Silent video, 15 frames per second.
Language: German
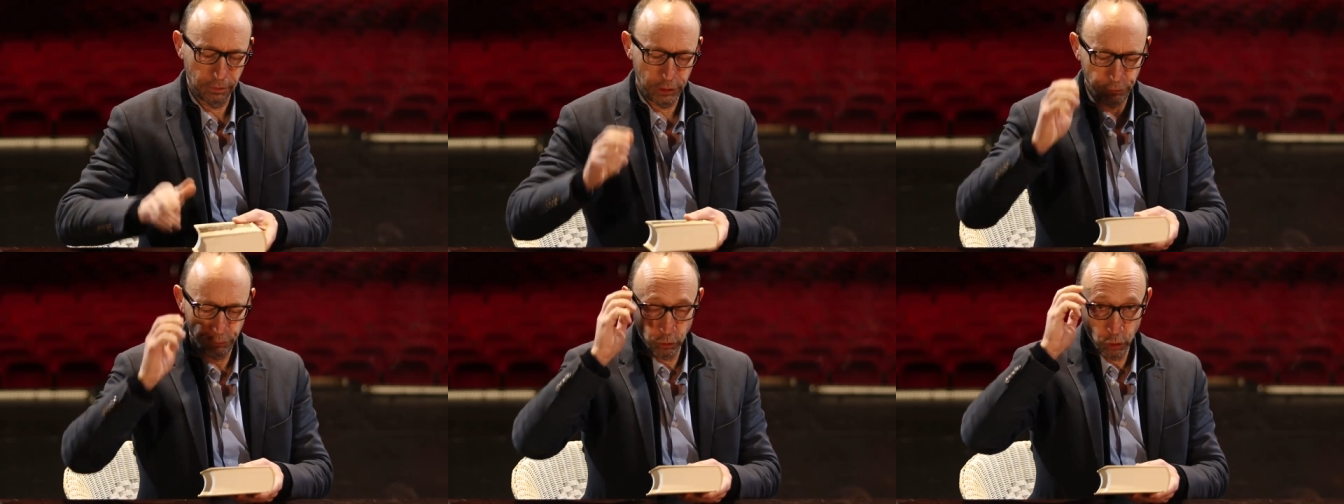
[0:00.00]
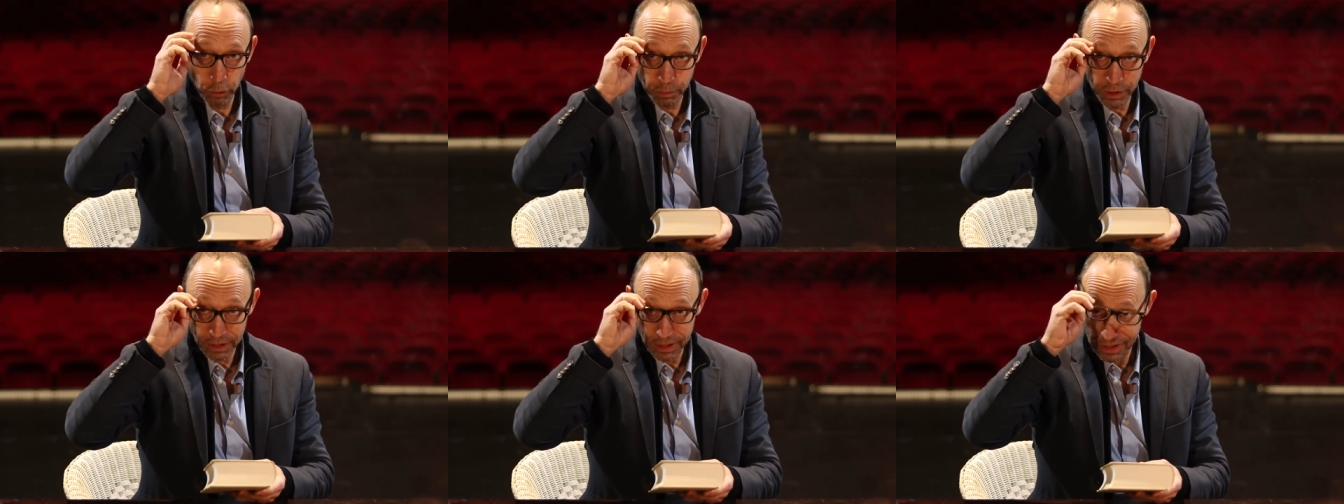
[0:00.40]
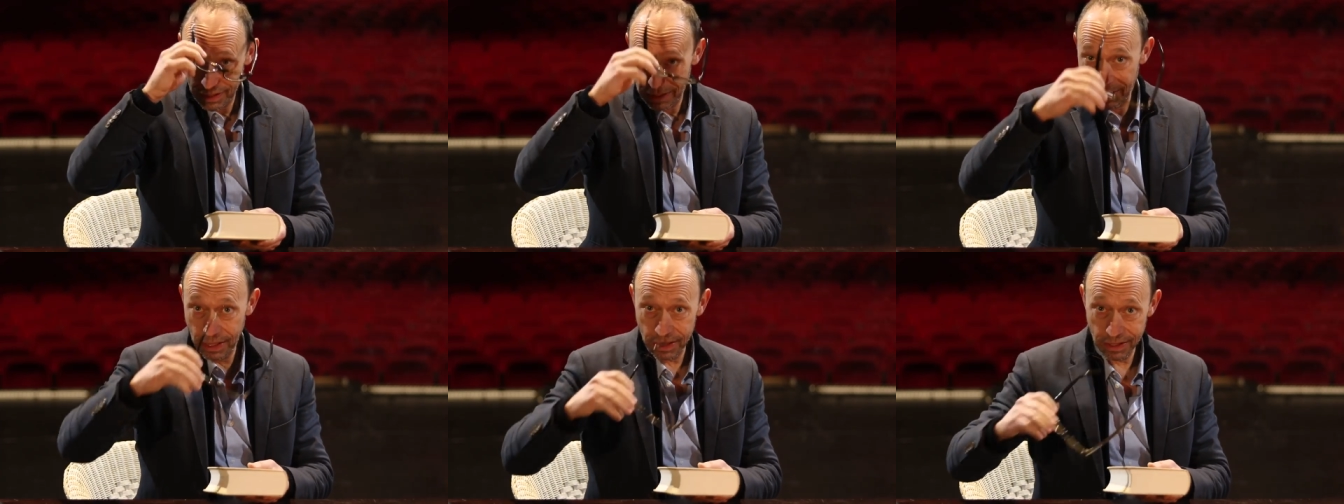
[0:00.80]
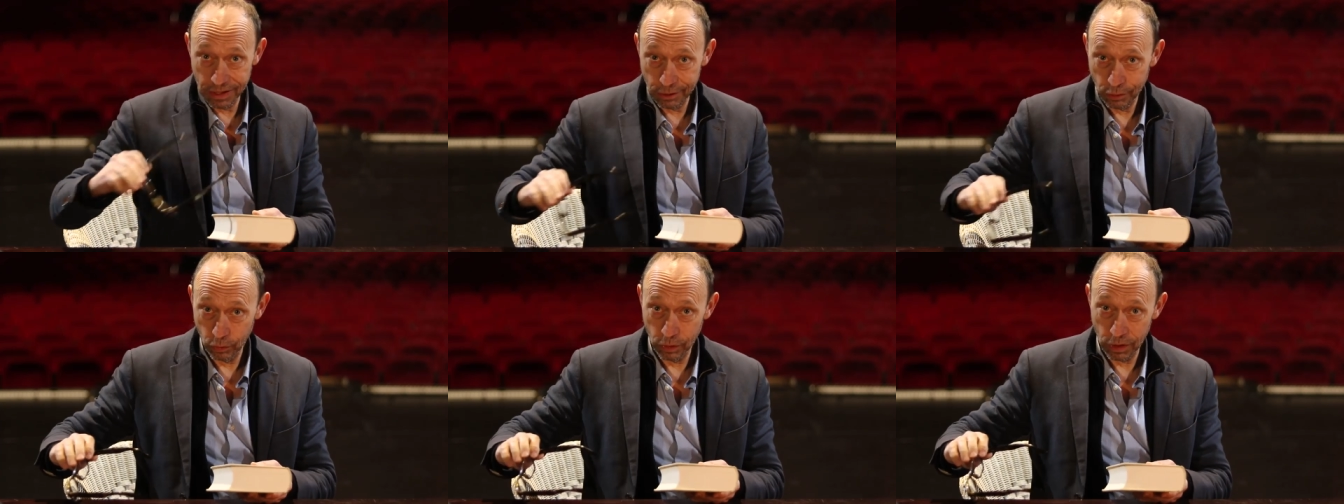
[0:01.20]
Ich freue mich, dass Sie da
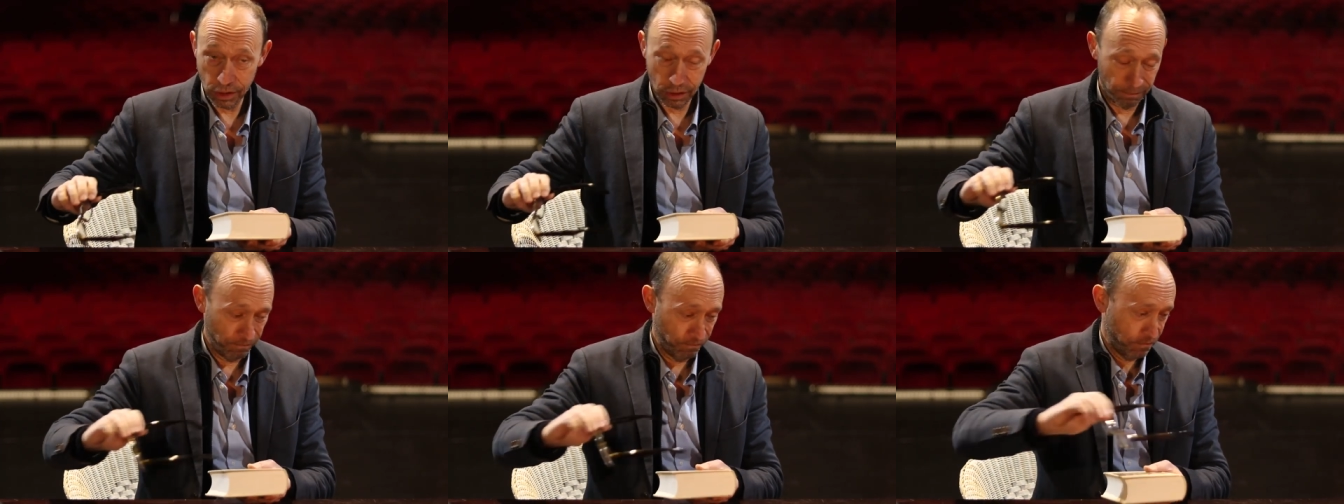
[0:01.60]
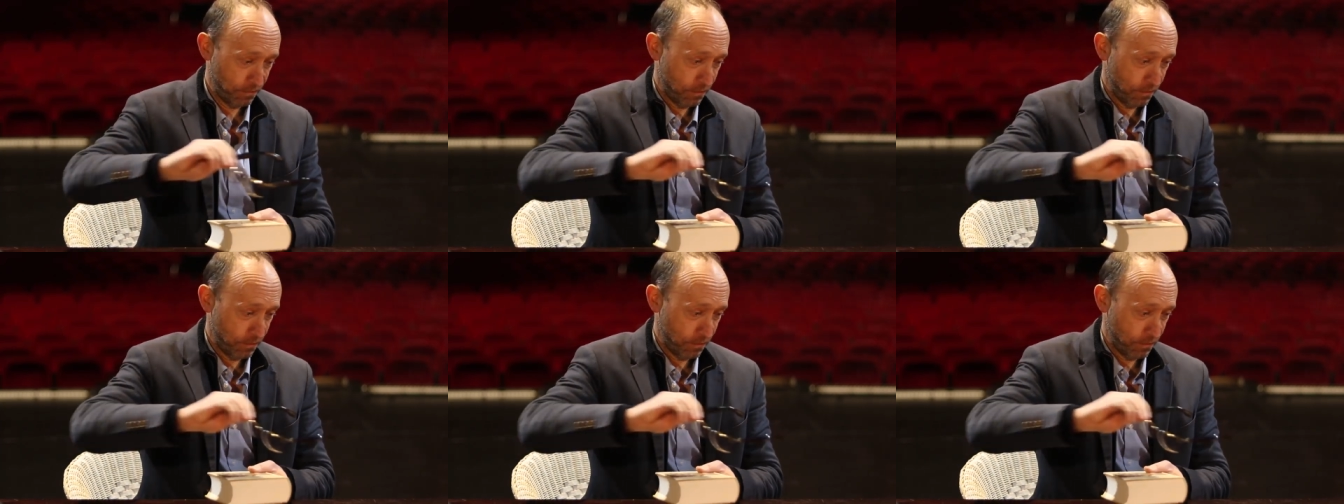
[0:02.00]
sind und